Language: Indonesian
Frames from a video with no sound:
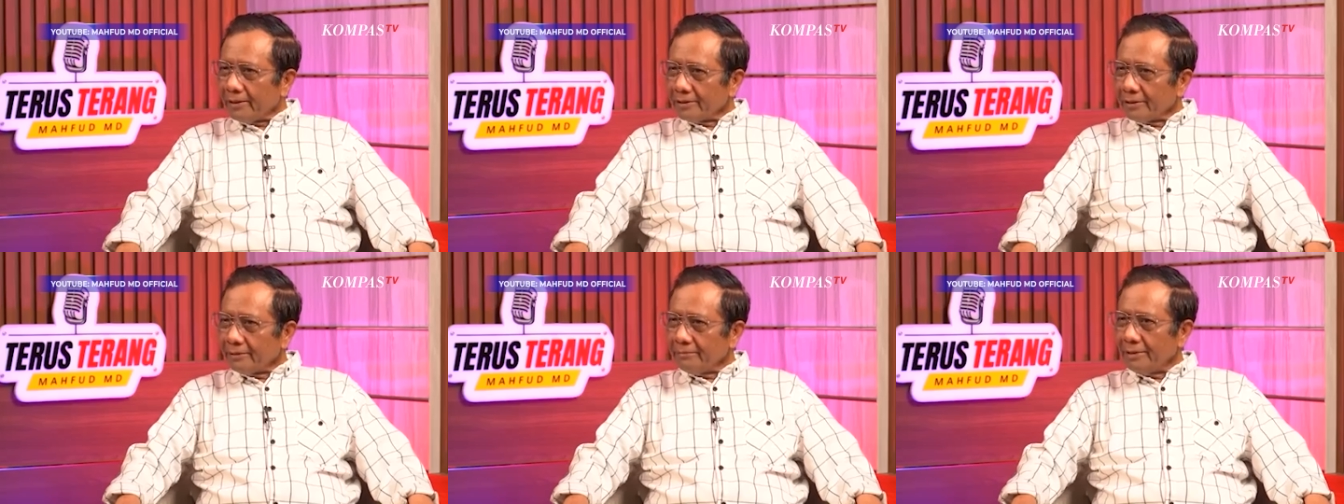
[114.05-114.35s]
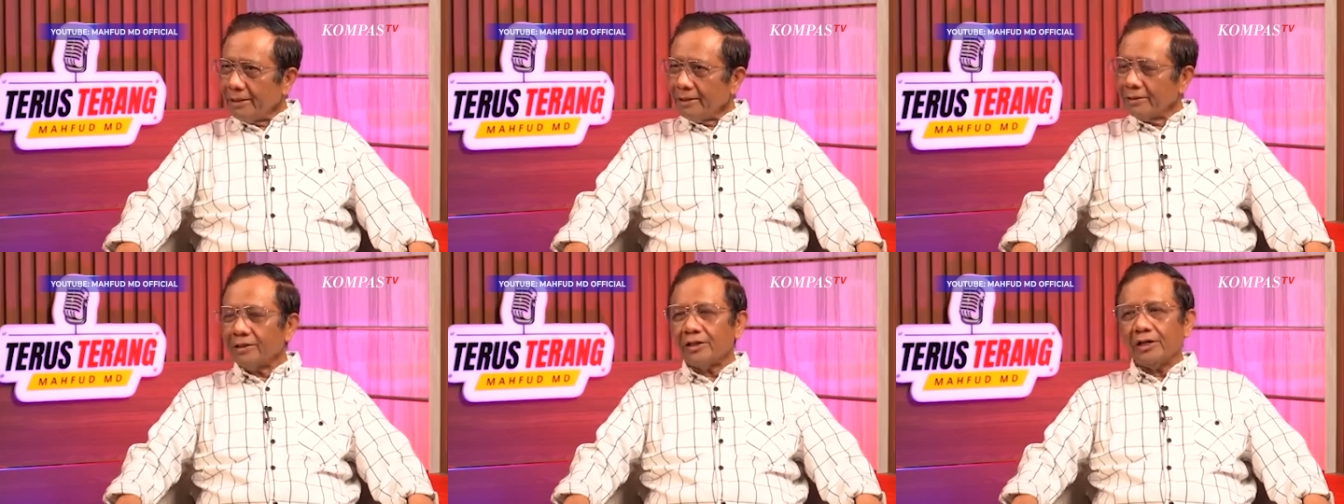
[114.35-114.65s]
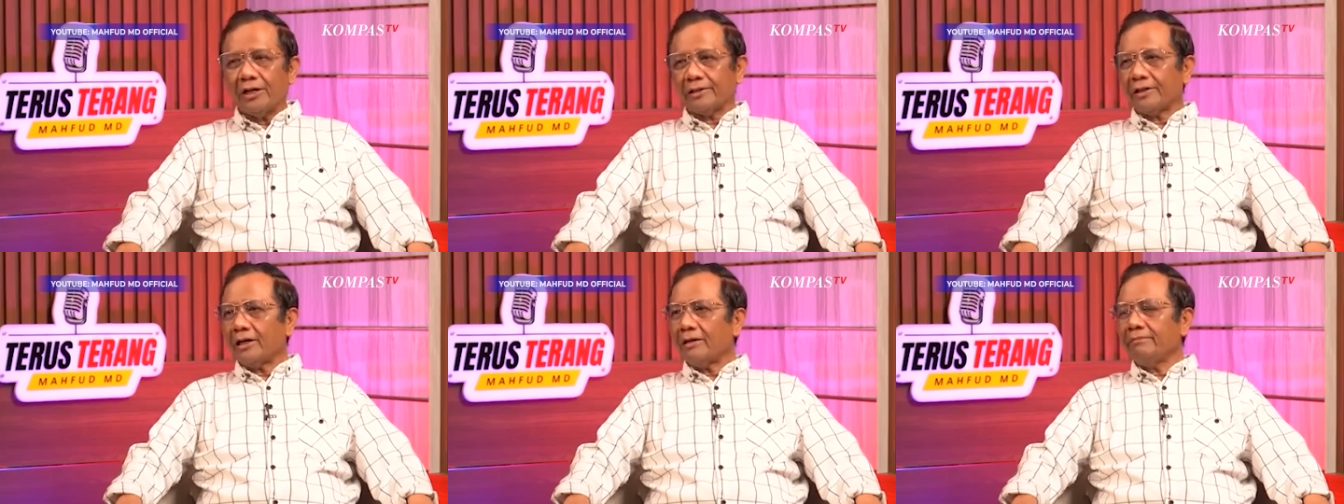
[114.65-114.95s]
Saya bilang
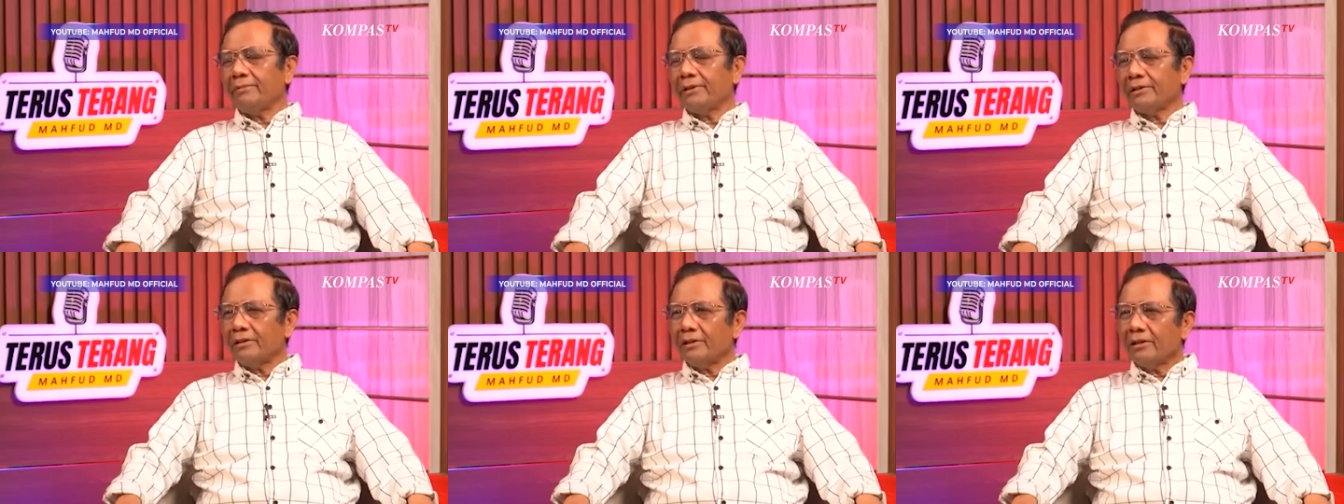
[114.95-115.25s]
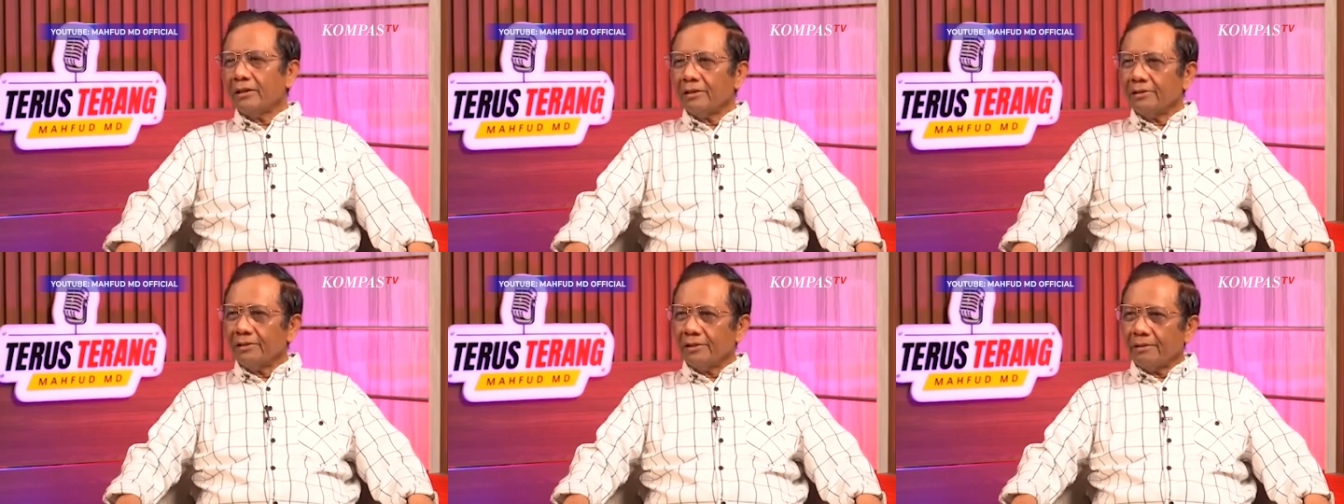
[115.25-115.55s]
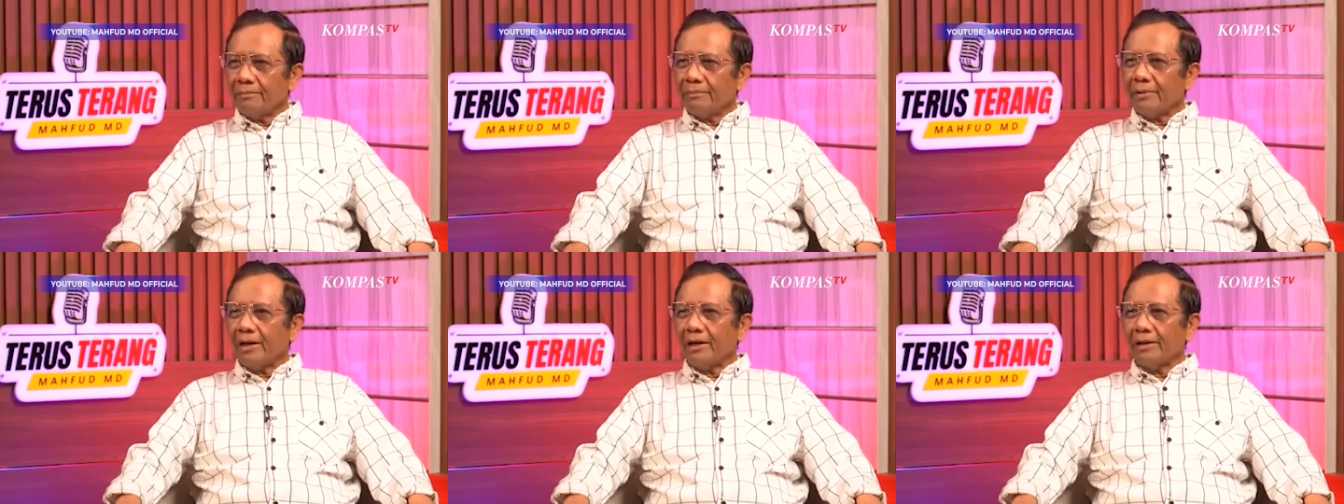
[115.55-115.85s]
saya datang bertiga
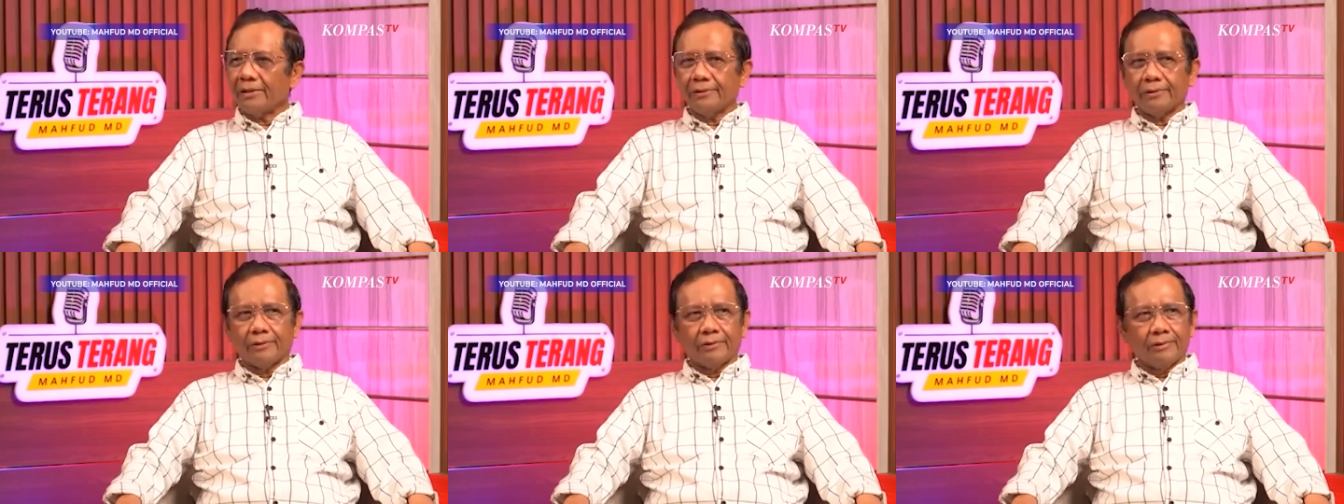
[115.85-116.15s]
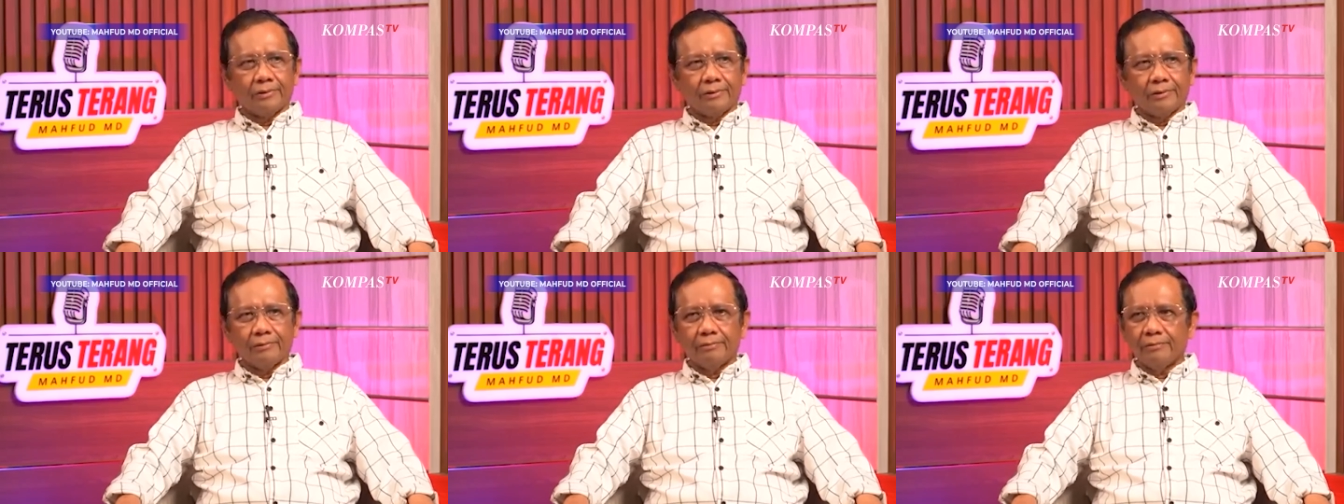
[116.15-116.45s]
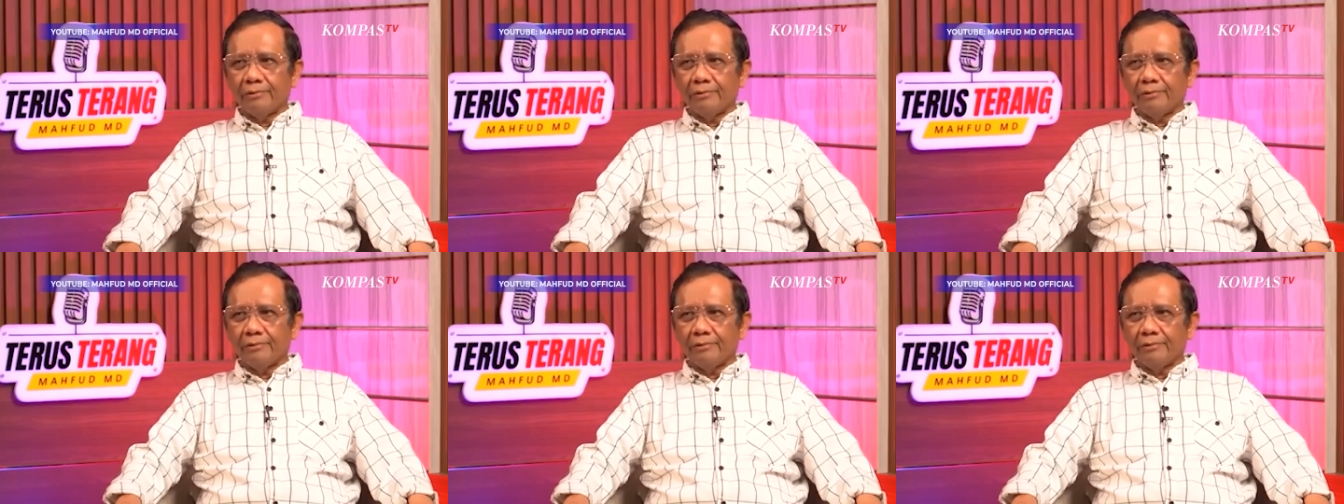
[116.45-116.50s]
dengan Pak Haryono,